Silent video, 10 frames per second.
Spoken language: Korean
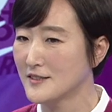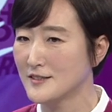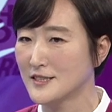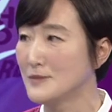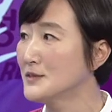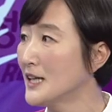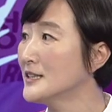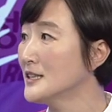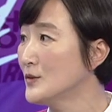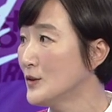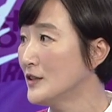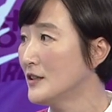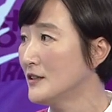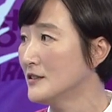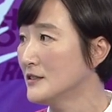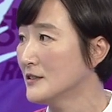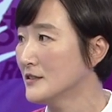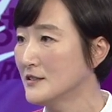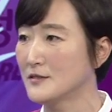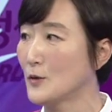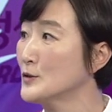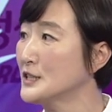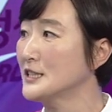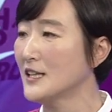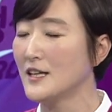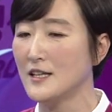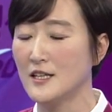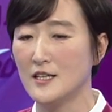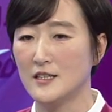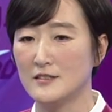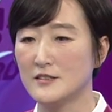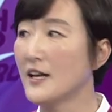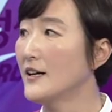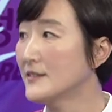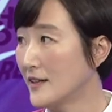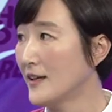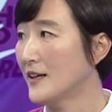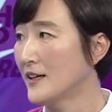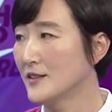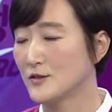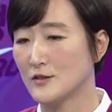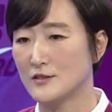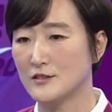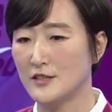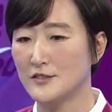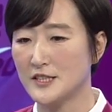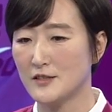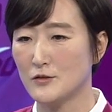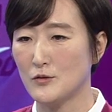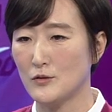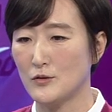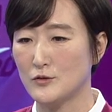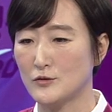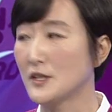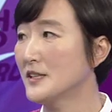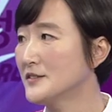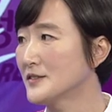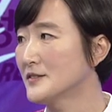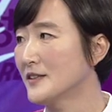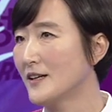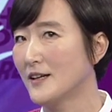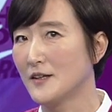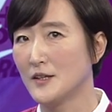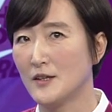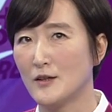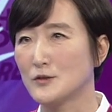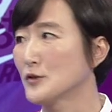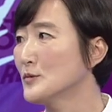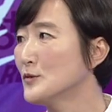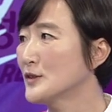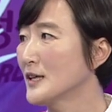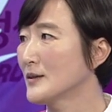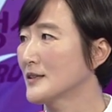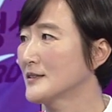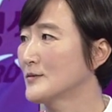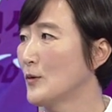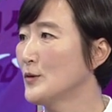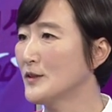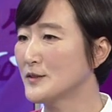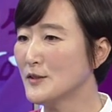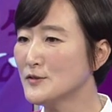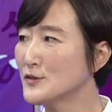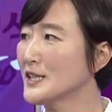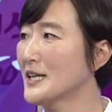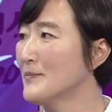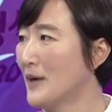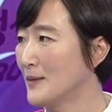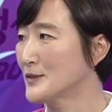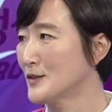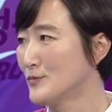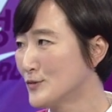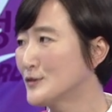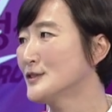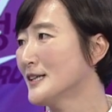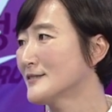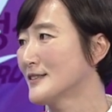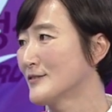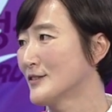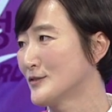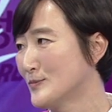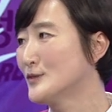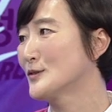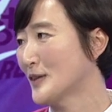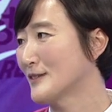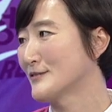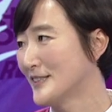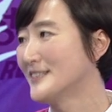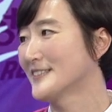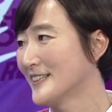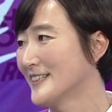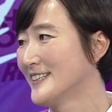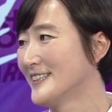때는 김산희 위원이 그 코치가 은퇴할 때 또그 네. 그 현장에서 또 중계를 했었는데 어, 저도 모르게 오히려 선수가 된 마음처럼 뭉클하더라고요. 예. 눈물도 예. 나고요. 네.